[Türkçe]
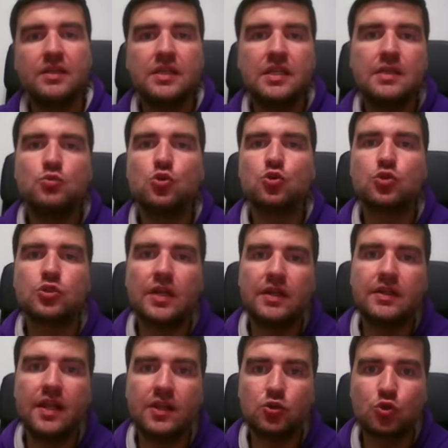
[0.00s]
23
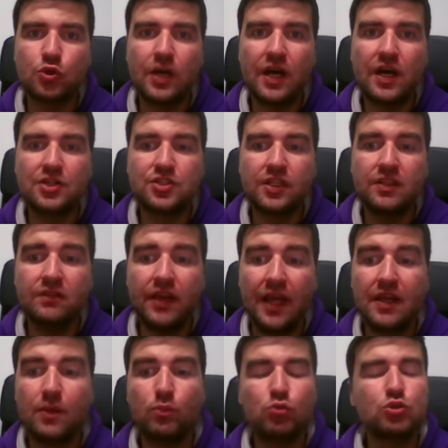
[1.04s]
saniyelik süre harcadı
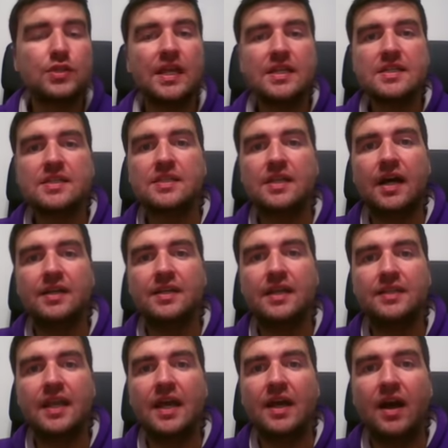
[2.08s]
ve bu 8
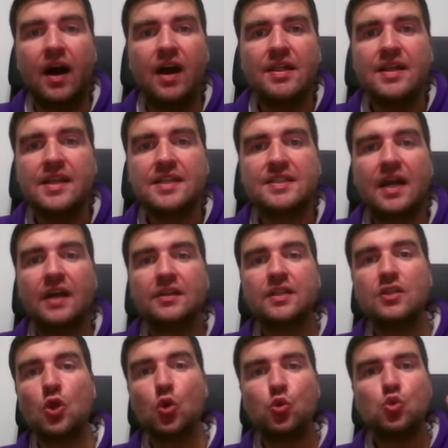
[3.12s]
saniyede Ali
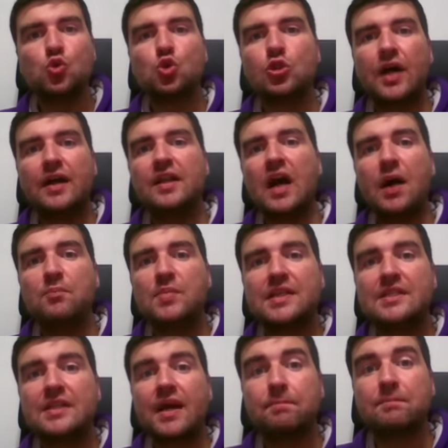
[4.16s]
Reza'nın 3 tane
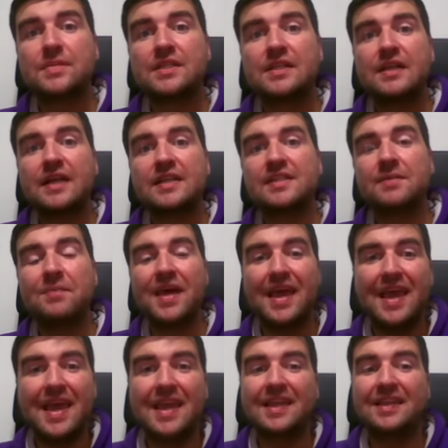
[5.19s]
hamlesi yapması lazım.
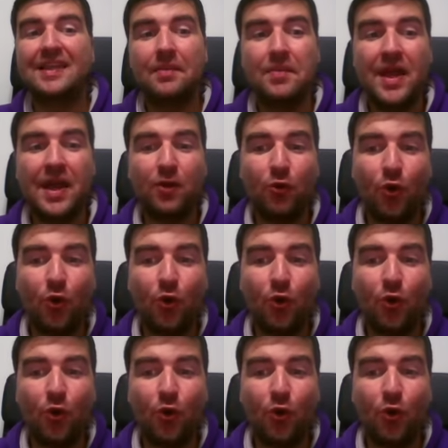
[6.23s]
Ekleme